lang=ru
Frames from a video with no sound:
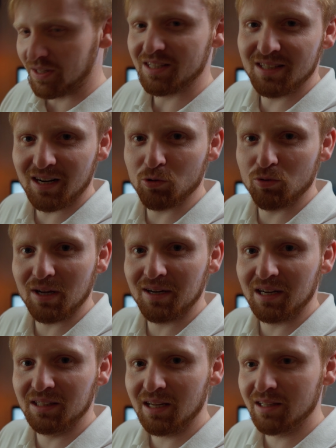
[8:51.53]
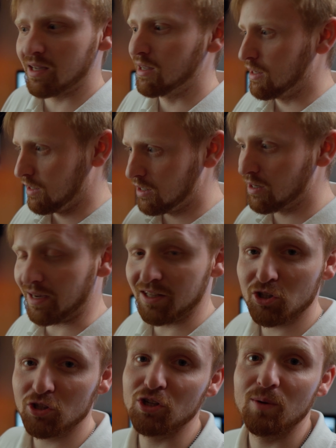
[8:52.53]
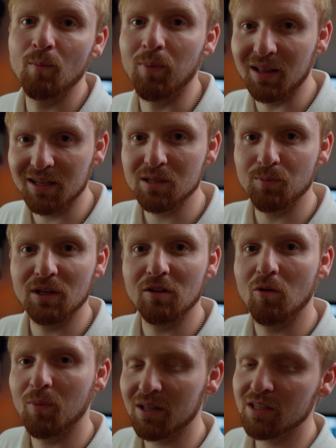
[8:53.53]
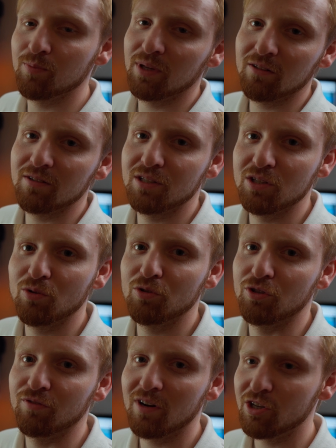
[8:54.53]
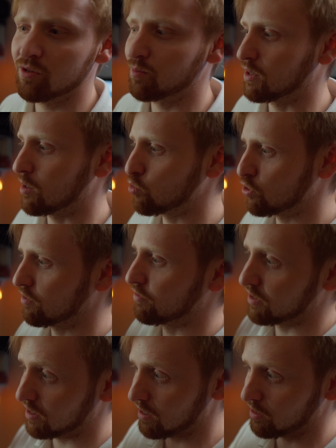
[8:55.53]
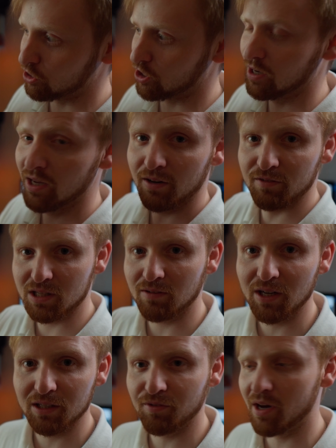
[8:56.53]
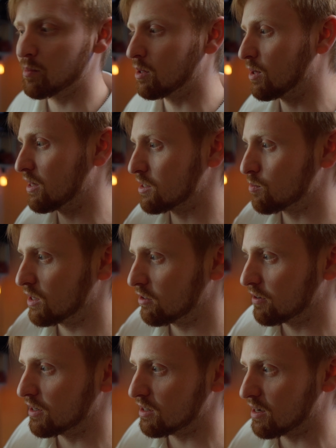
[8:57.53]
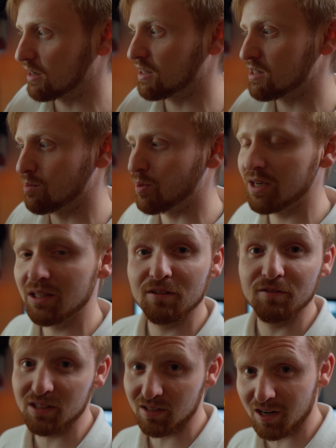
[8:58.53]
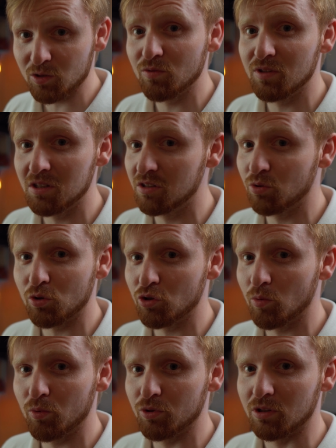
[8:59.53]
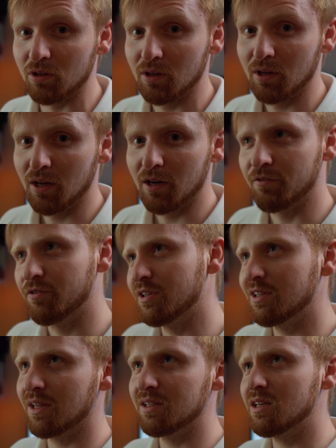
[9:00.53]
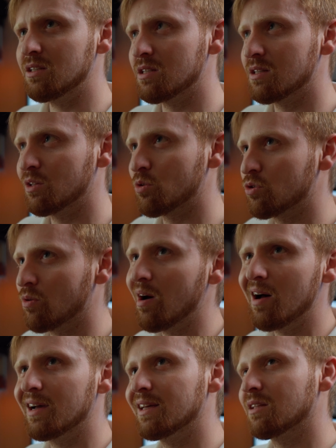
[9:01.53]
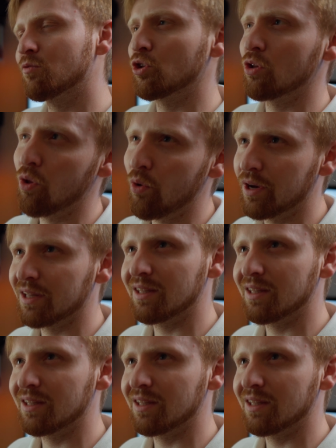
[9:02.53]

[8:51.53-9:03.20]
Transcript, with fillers: сразу так, как надо, и, конечно же, баланс белого. Баланс белого здесь очень важен, потому что вы также выставляете в камере баланс белого, и когда снимаете, вы сразу видите то, что будет. Вы не надеетесь на то, что, а, это вот лог,